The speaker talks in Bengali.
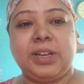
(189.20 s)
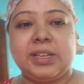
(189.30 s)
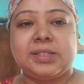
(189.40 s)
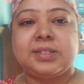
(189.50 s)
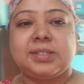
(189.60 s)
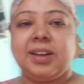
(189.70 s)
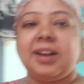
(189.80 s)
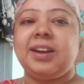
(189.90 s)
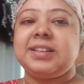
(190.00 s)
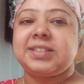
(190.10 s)
এসছি
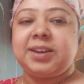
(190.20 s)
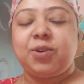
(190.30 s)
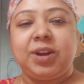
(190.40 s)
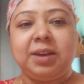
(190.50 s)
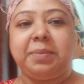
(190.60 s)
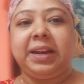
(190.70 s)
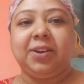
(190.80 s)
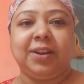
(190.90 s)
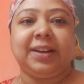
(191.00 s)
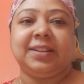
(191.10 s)
আর আজকে অনেক বেলা
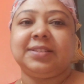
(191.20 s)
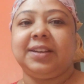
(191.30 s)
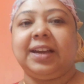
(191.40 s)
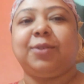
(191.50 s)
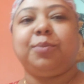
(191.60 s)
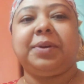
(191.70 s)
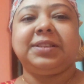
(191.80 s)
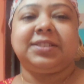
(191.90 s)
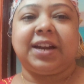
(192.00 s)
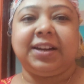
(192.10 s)
হয়ে গেছে এখন
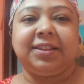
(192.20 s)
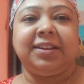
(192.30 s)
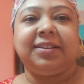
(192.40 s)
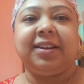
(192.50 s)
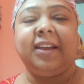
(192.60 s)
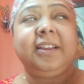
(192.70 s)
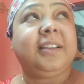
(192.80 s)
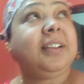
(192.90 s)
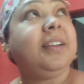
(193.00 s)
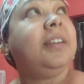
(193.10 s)
বাজে সাড়ে তিনটে
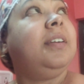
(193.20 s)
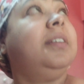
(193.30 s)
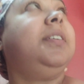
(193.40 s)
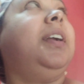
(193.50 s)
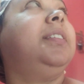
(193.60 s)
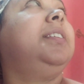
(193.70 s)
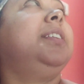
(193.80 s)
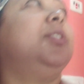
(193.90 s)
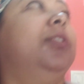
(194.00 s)
সাড়ে তিনটে তো